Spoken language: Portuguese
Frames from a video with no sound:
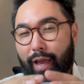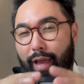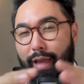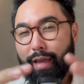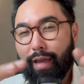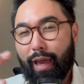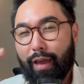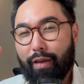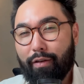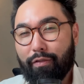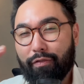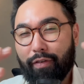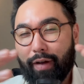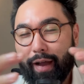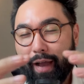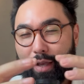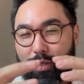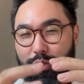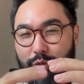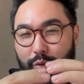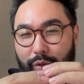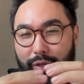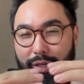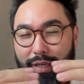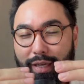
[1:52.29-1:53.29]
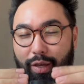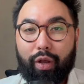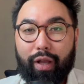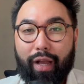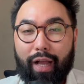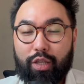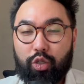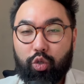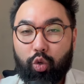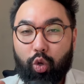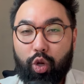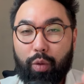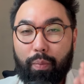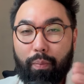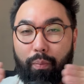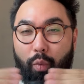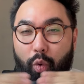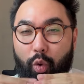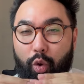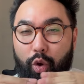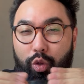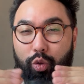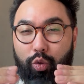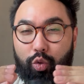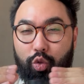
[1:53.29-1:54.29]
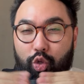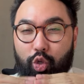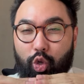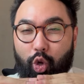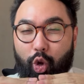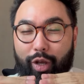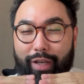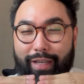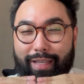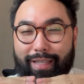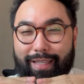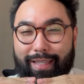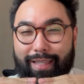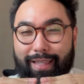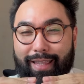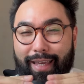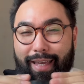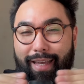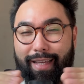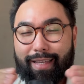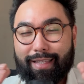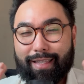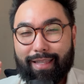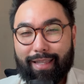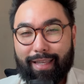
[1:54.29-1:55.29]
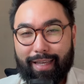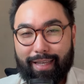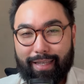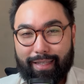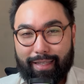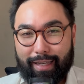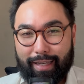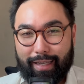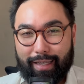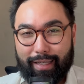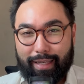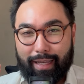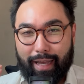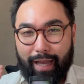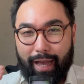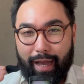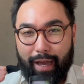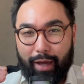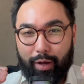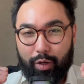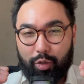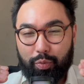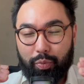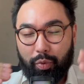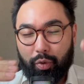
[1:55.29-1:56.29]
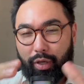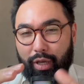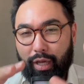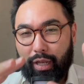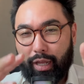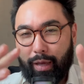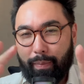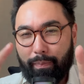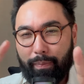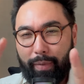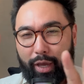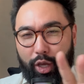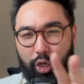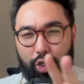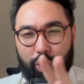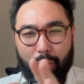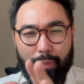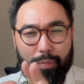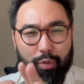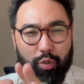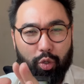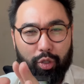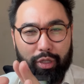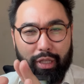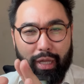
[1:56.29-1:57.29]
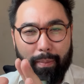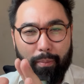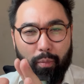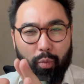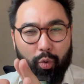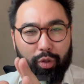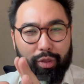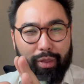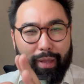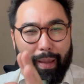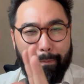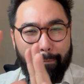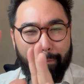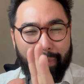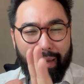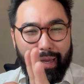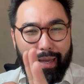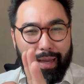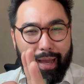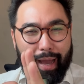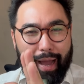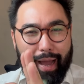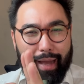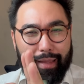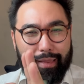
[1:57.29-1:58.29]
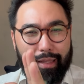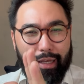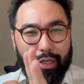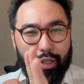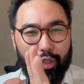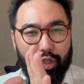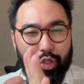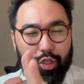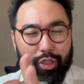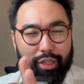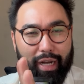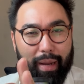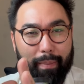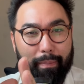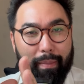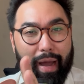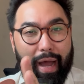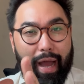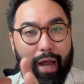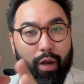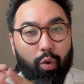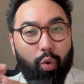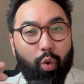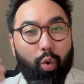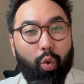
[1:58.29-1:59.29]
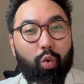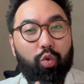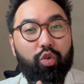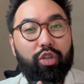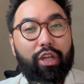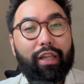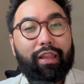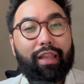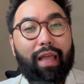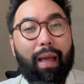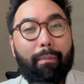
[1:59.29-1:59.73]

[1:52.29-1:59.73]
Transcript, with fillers: E aí faz com que ocasione muitos choques desnecessários, porque de repente a pessoa está muito na pegada de trabalho ou já está